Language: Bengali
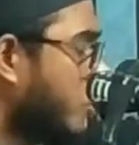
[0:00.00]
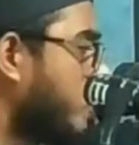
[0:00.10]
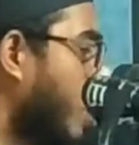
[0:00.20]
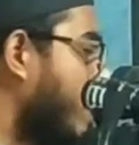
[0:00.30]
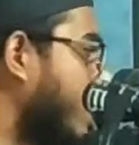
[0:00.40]
তো
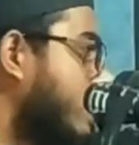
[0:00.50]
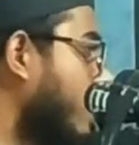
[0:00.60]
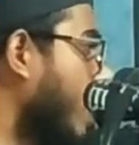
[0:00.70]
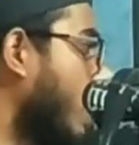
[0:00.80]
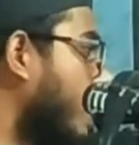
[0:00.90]
আমার
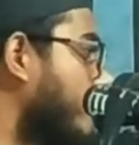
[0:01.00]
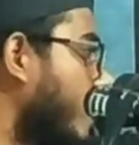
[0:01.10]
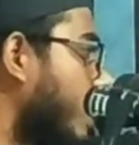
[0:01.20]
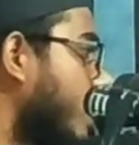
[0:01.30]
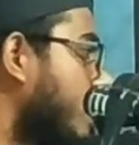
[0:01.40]
ইন্তেকালের
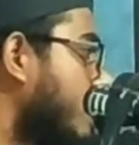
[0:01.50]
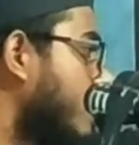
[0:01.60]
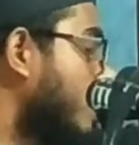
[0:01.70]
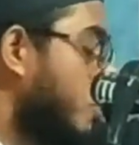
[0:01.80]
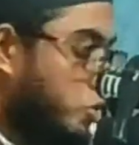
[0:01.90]
পরে
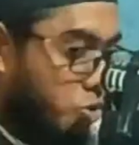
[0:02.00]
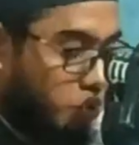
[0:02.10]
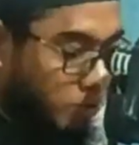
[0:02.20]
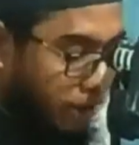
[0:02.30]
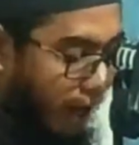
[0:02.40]

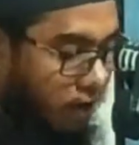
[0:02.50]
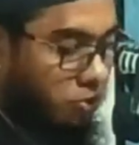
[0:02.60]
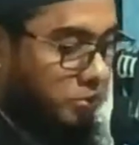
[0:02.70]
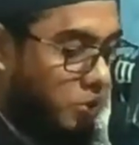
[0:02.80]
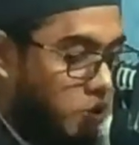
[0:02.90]
দুনিয়ায়
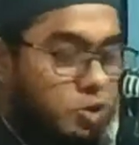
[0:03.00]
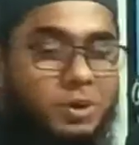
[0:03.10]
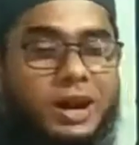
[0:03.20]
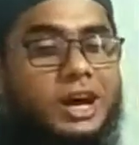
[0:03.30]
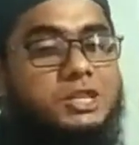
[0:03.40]
তুমি
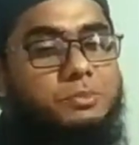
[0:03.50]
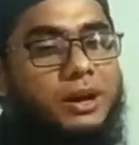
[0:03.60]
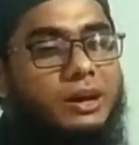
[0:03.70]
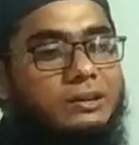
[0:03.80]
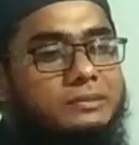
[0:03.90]
কতবার আসবে
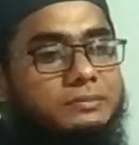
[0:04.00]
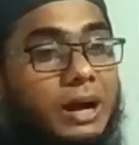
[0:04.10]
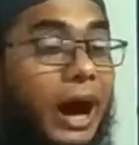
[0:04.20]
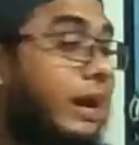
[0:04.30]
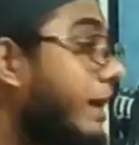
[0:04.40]

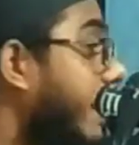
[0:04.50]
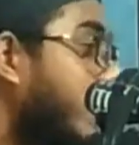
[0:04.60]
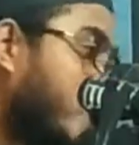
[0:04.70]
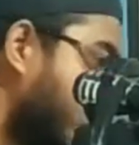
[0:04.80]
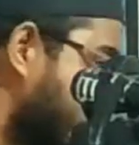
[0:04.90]
আর কেন
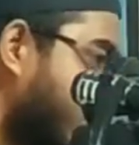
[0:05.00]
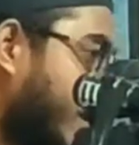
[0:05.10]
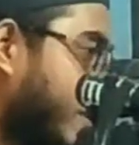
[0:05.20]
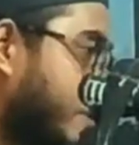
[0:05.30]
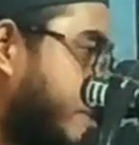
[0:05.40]
আসবে
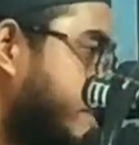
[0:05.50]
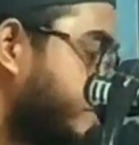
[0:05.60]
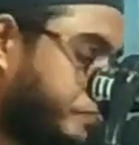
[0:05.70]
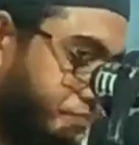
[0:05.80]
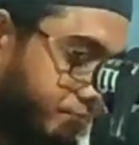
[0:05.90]

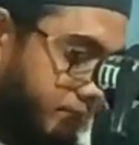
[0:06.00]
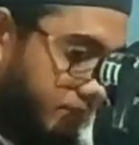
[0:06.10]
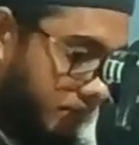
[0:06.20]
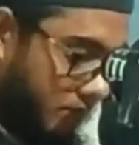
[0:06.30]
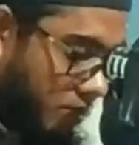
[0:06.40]

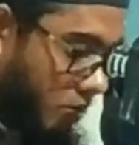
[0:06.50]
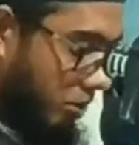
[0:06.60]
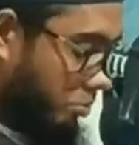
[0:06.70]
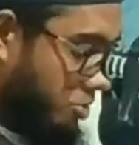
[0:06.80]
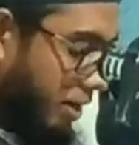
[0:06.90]
কথা
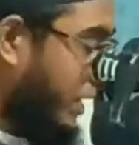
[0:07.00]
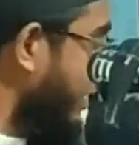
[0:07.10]
বুঝেন নাই